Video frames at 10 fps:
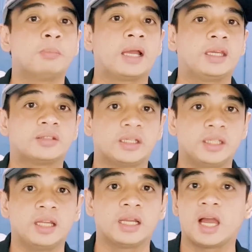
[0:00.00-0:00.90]
makita
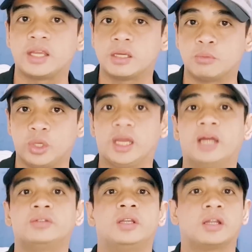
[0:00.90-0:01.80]
niya na kaya mong
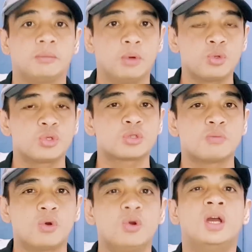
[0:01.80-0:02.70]
i-handle ang emotions
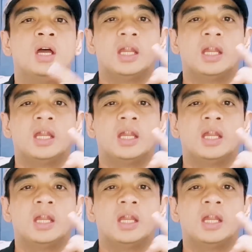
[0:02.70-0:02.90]
mo,